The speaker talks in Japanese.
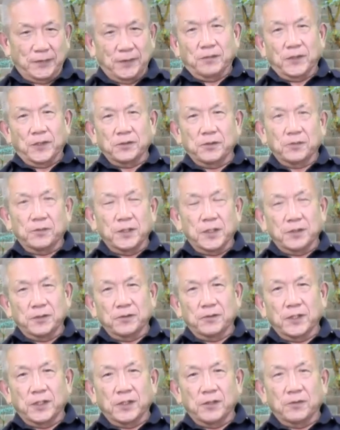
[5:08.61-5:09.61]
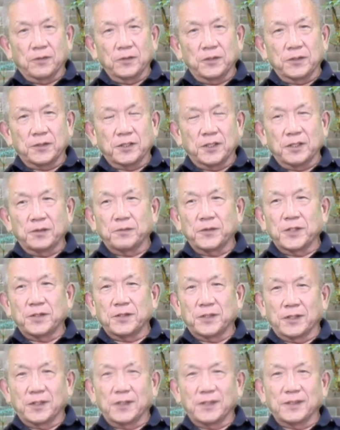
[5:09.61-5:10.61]
マクドナルドは美味しさ
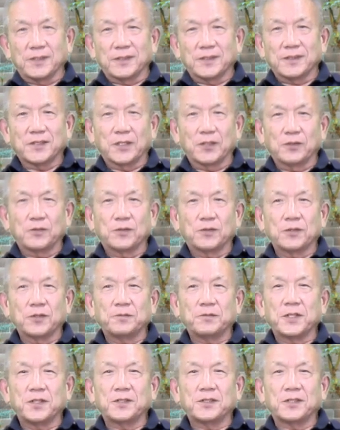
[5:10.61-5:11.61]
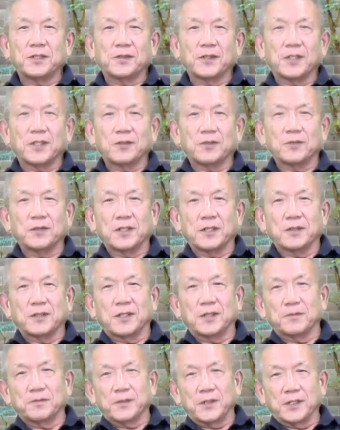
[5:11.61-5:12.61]
イメージ健康イメージでは他の
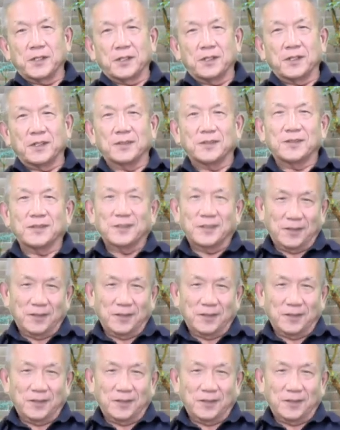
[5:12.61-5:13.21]
ハンバーガー